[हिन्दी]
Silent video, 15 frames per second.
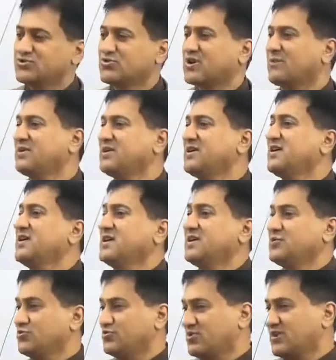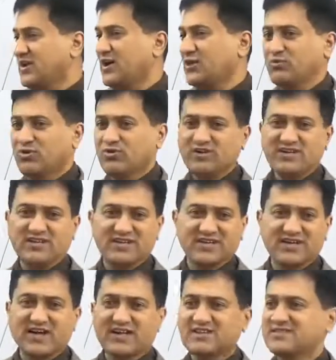जो कभी युद्ध का अनुभव नहीं
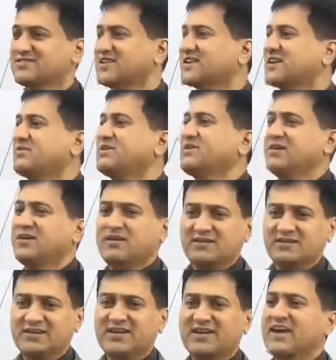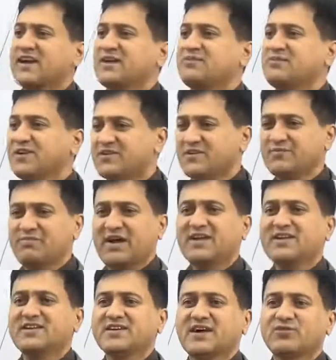देखा जिसने कभी देखा नहीं मिलिट्री
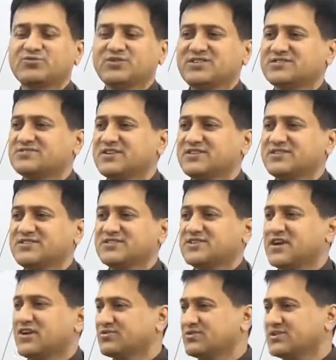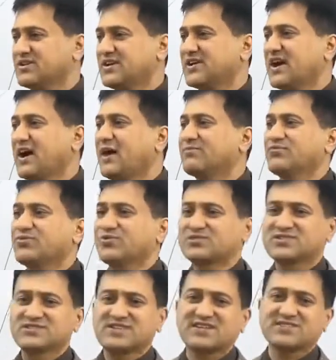प्लानिंग क्या होती है स्ट्रेटेजी क्या होती है आर्म
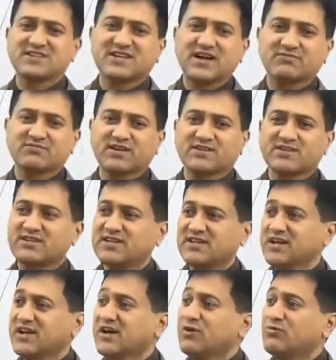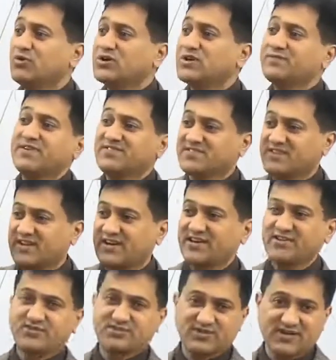फोर्सेस कैसे काम करती हैं वो डिफेंस
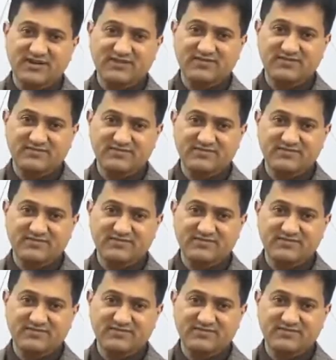सेक्रेटरी हो गया